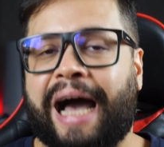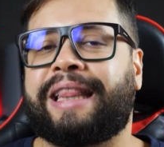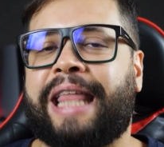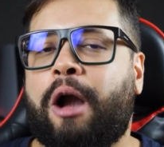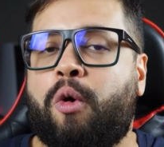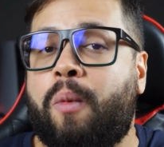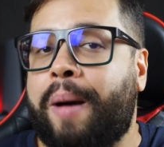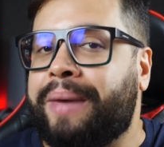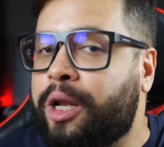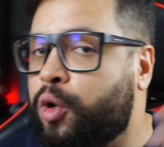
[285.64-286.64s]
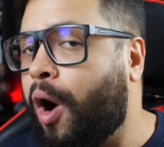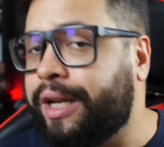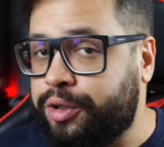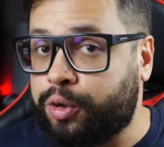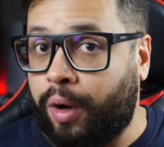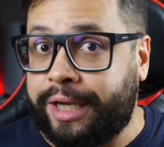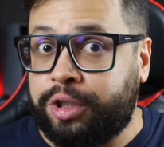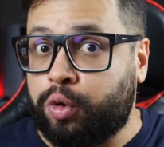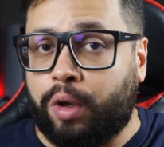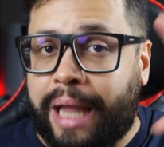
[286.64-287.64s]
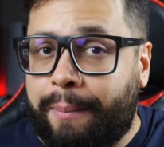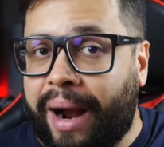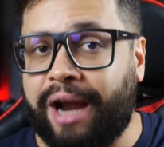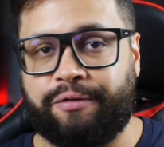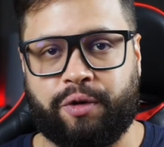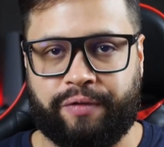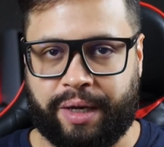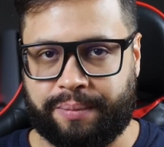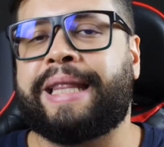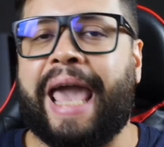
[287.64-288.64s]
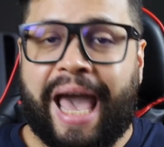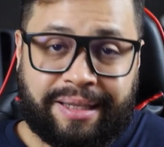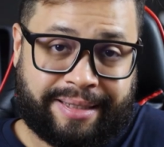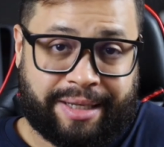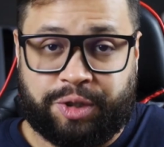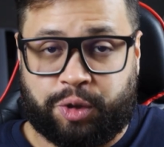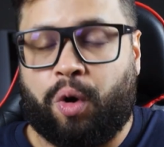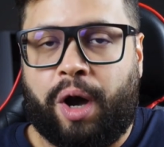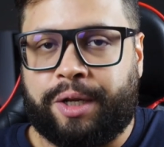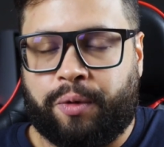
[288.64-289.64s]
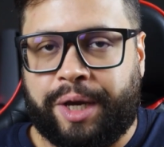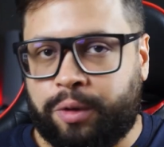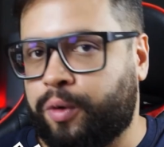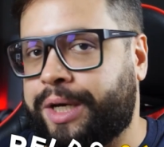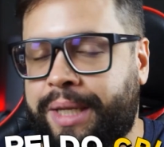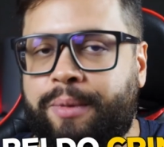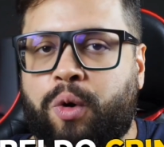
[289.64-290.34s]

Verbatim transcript: até como a melhor história de toda a Marvel, velho. Nessa história, o Rei do Crime